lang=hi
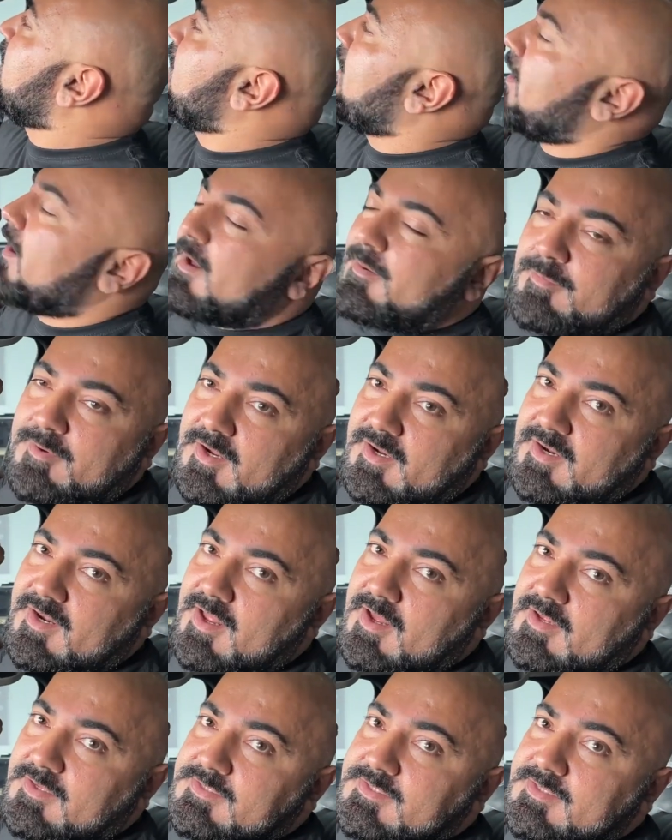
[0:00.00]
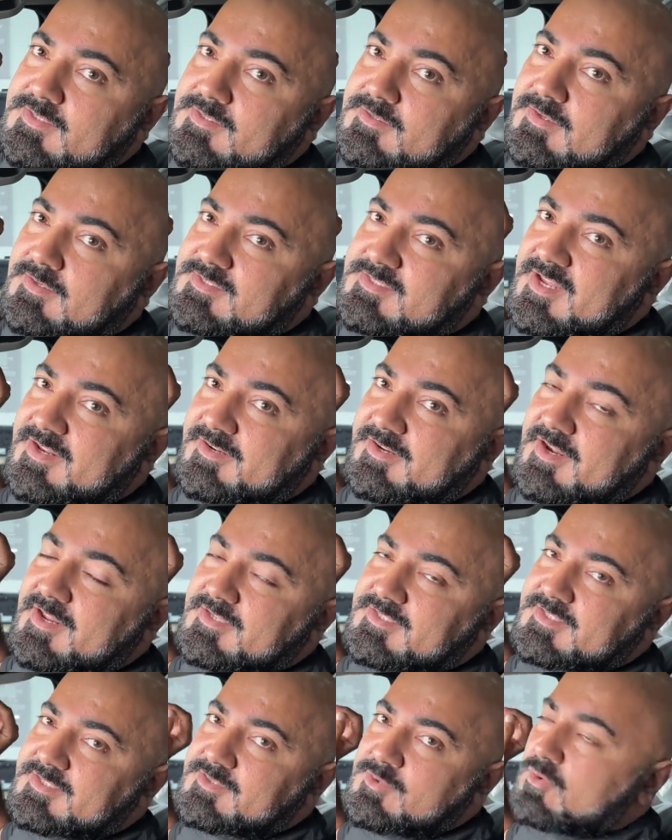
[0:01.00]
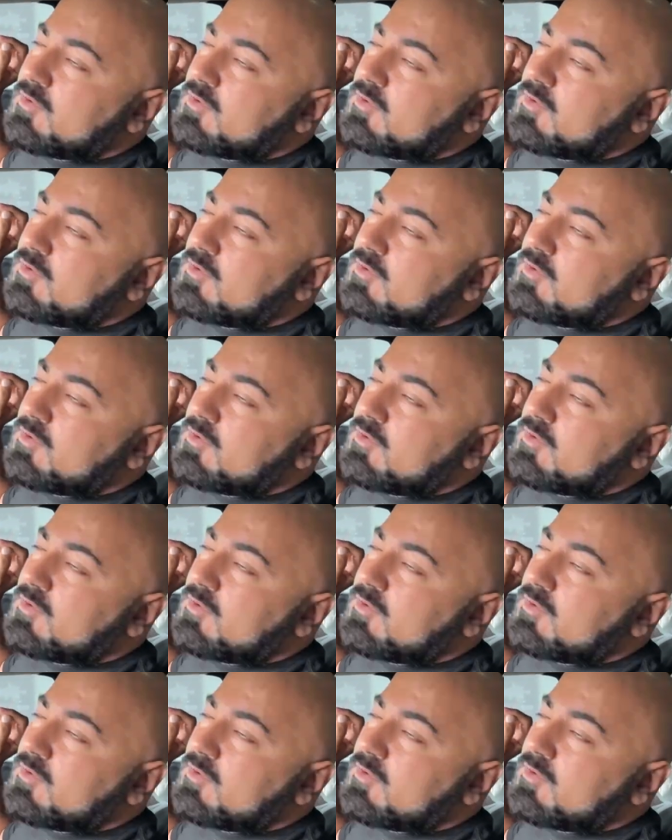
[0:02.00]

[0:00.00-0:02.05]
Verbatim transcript: है आपका ग्लास सन ग्लासेस